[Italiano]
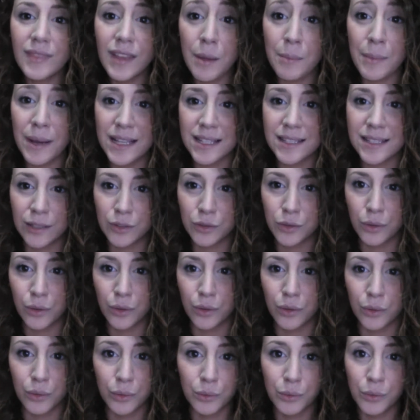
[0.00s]
ma è
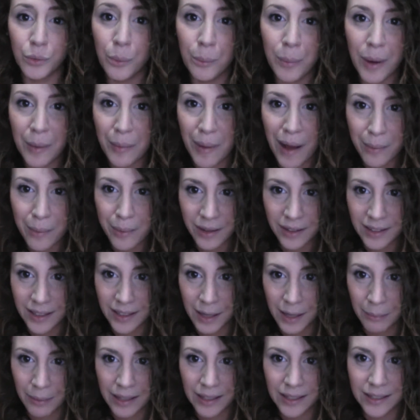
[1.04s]
stato un papà
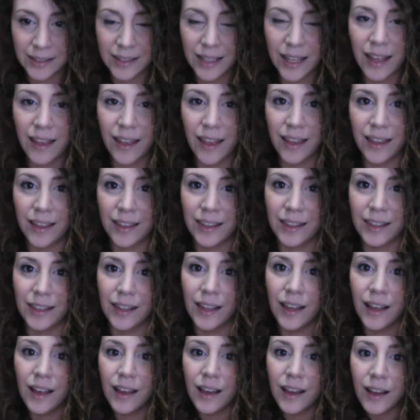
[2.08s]
praticamente e
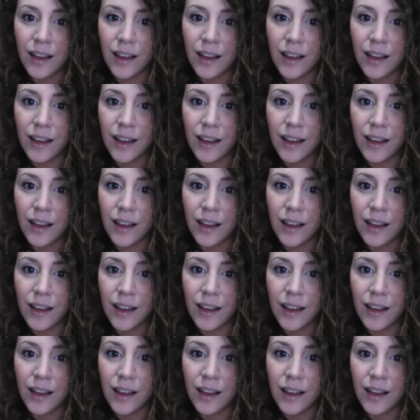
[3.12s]
chi,